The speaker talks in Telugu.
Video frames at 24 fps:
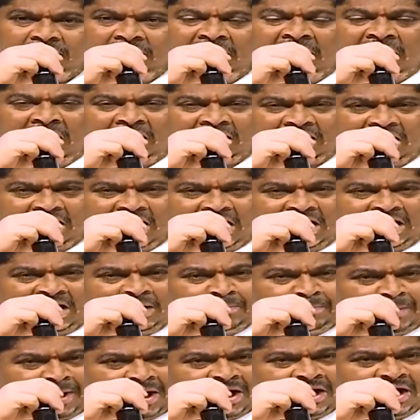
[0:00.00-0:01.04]
ఇల్లలకగానే
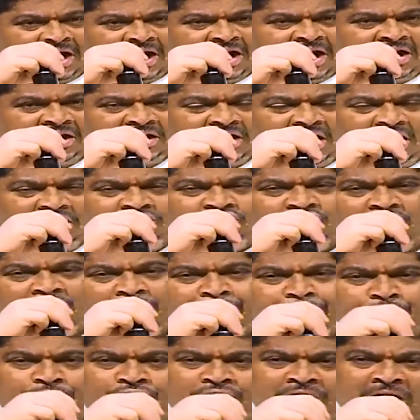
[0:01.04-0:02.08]
పండుగ అయినట్టు కాదు
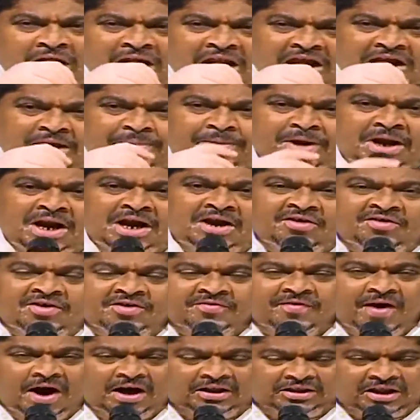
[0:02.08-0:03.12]
రేపొద్దున
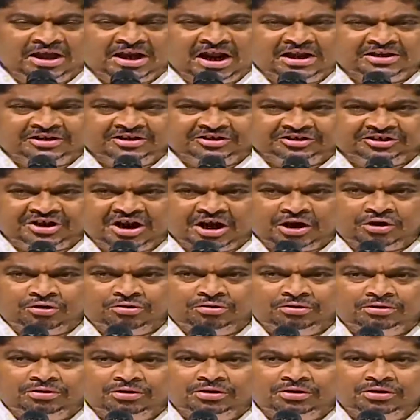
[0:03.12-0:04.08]
అనేకమైనటువంటి వాగ్దానాలు చేసినారు